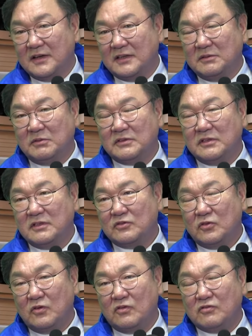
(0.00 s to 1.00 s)
이번 선거
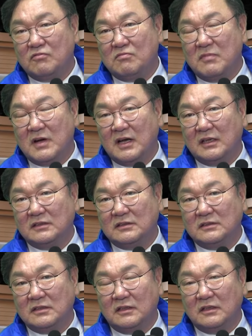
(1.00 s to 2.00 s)

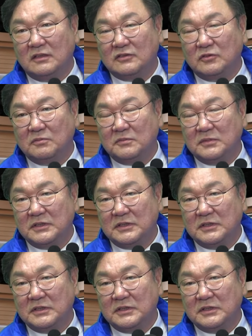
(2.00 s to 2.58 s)
조금만 더 좀